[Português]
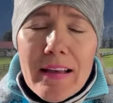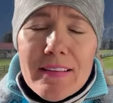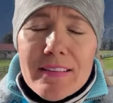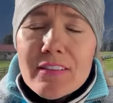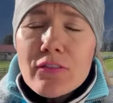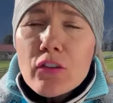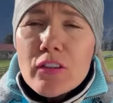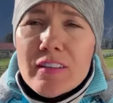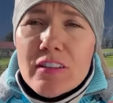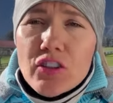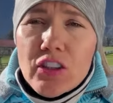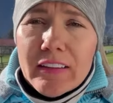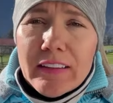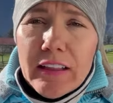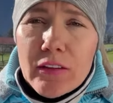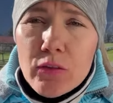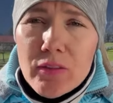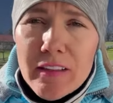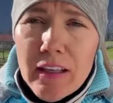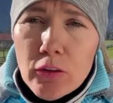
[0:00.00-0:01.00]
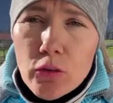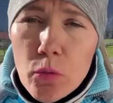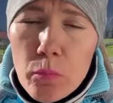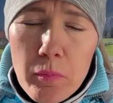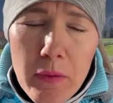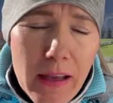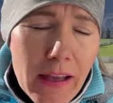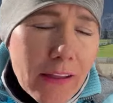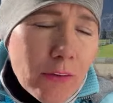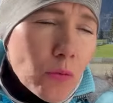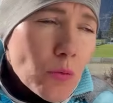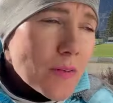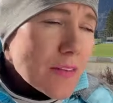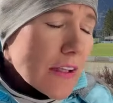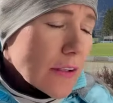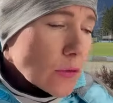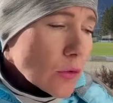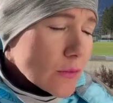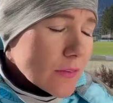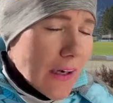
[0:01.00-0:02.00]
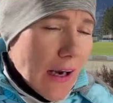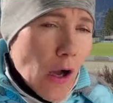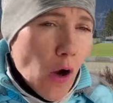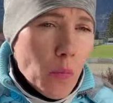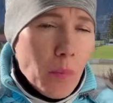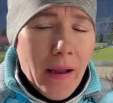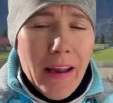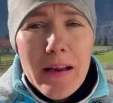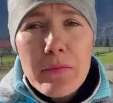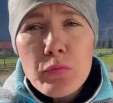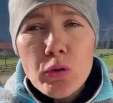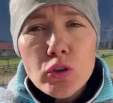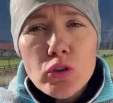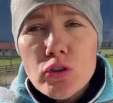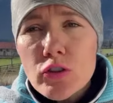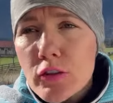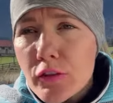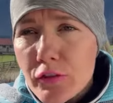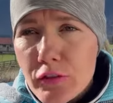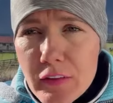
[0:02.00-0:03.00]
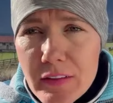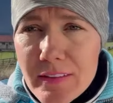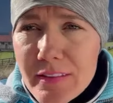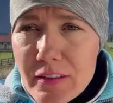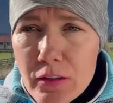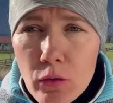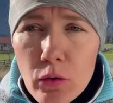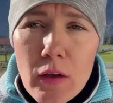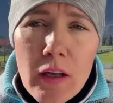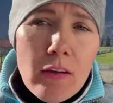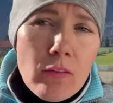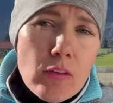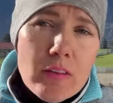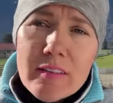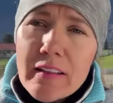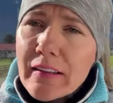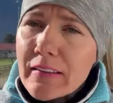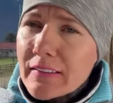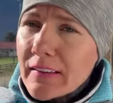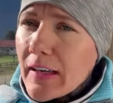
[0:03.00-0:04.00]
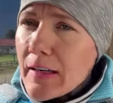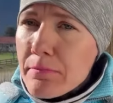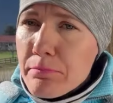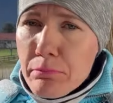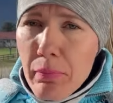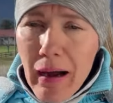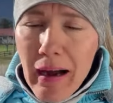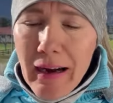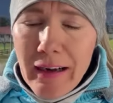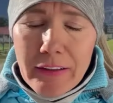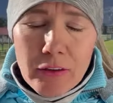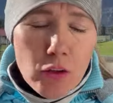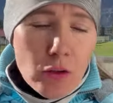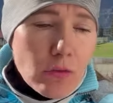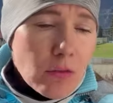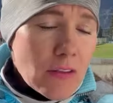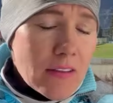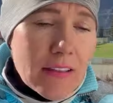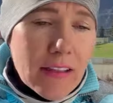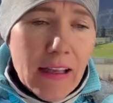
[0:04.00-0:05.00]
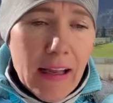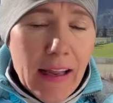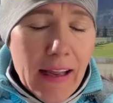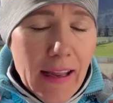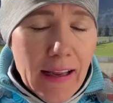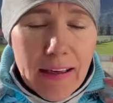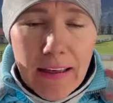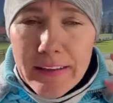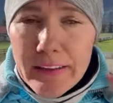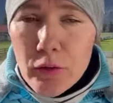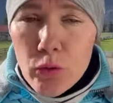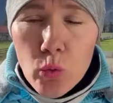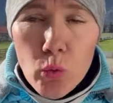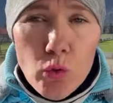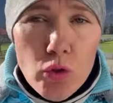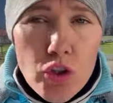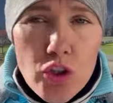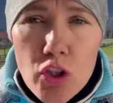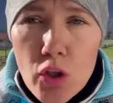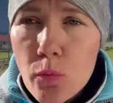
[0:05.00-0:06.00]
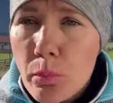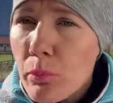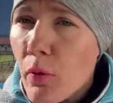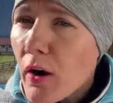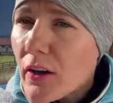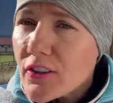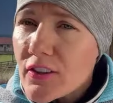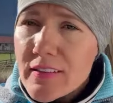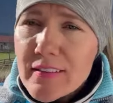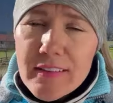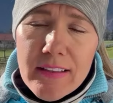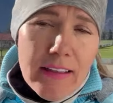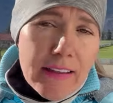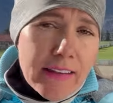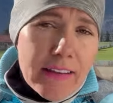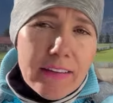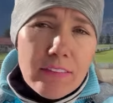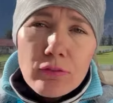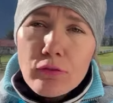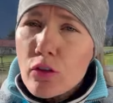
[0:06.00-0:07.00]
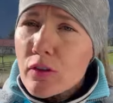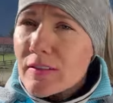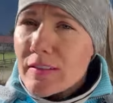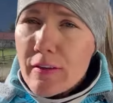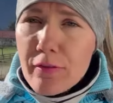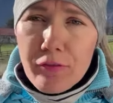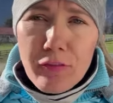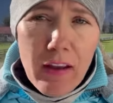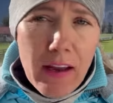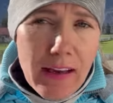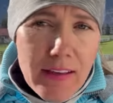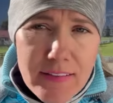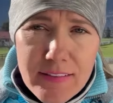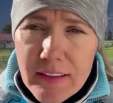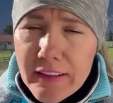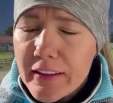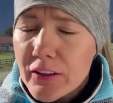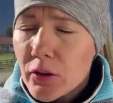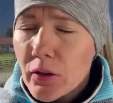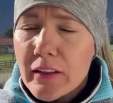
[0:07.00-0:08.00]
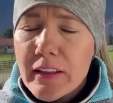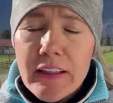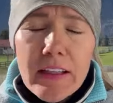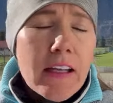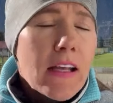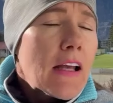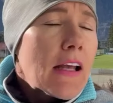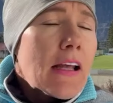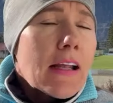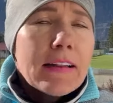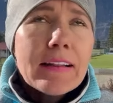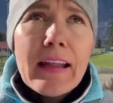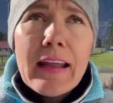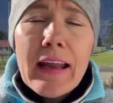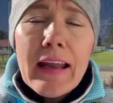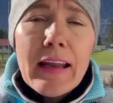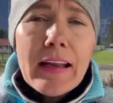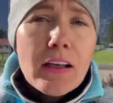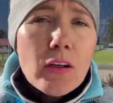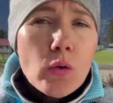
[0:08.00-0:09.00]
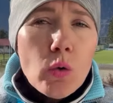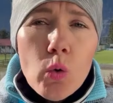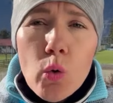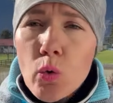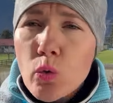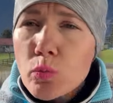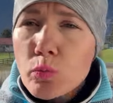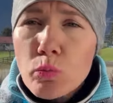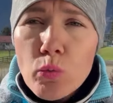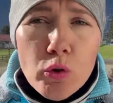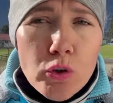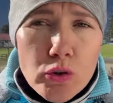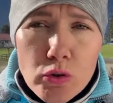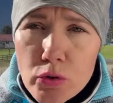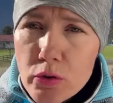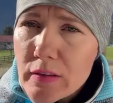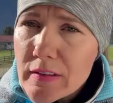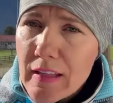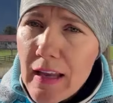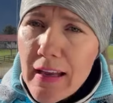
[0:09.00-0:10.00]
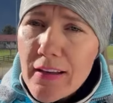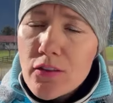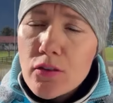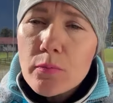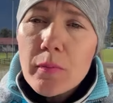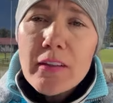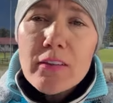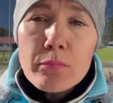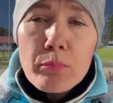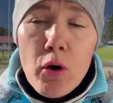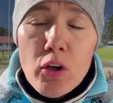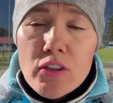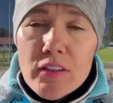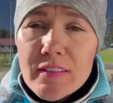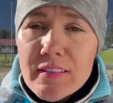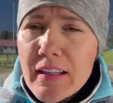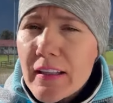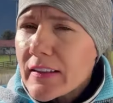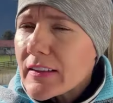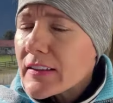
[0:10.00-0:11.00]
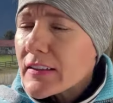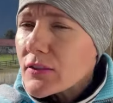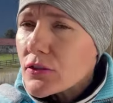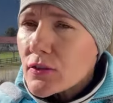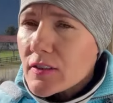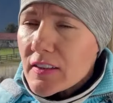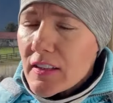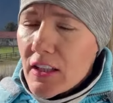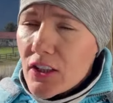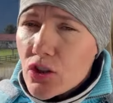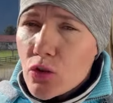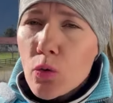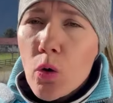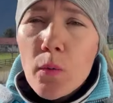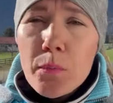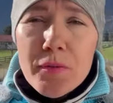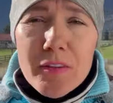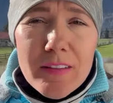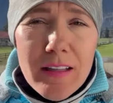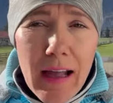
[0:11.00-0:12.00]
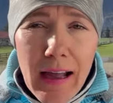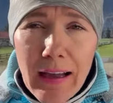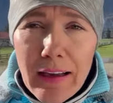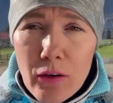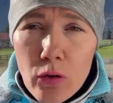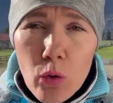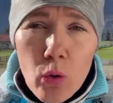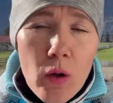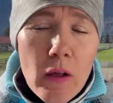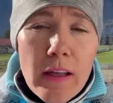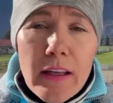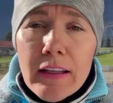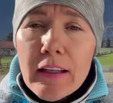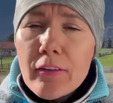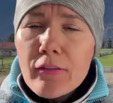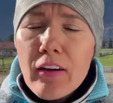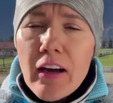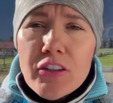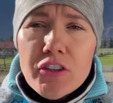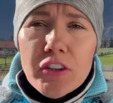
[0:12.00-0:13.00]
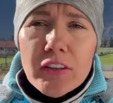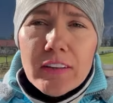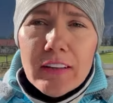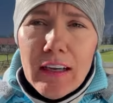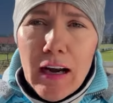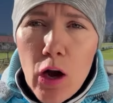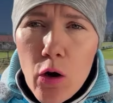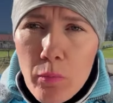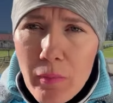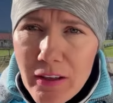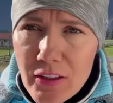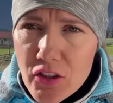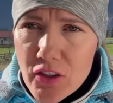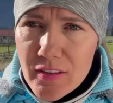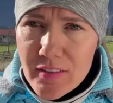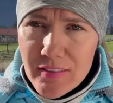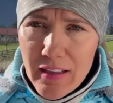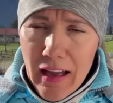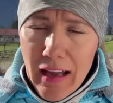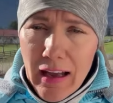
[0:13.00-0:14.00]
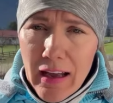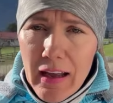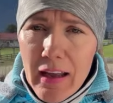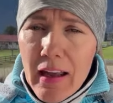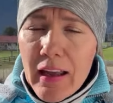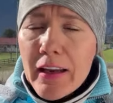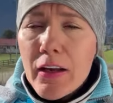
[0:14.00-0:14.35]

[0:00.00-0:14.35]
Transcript: Se você já tem um certo medo, um certo trauma, é muito difícil você entrar em parto e você carrega aquilo contigo. Pode ser que você vença aquilo ali, né? com muito sucesso, mas pode ser que isso seja um obstáculo que vai te traumatizar.